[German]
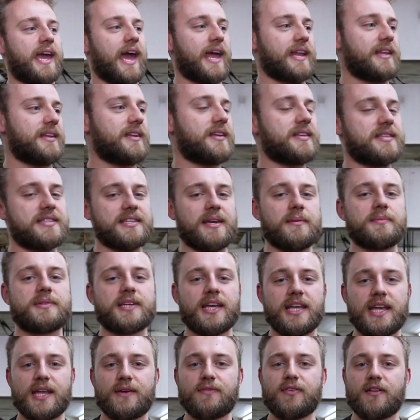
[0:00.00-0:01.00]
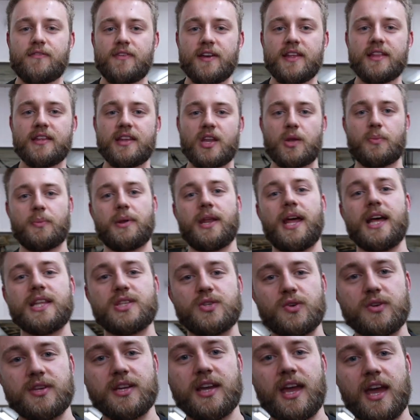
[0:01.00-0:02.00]
Ketten in seinem Training verwendet hat, man
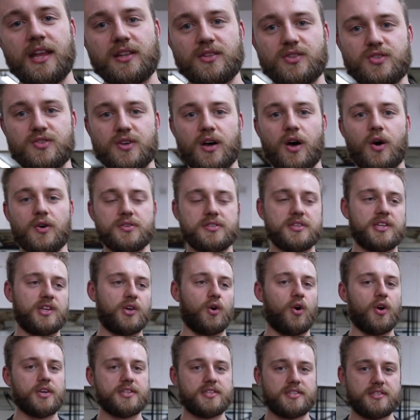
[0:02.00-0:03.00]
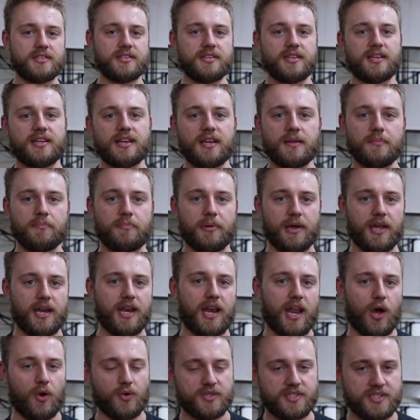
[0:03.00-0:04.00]
hat solche Ketten zu Hause, die rosten,
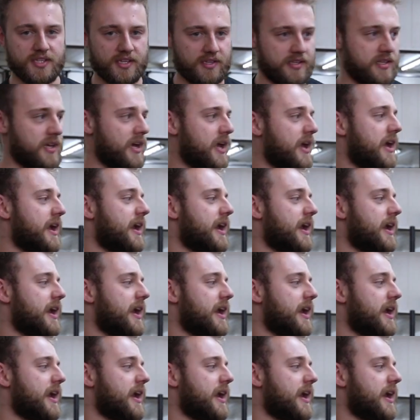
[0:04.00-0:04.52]
klimpern, laut sind,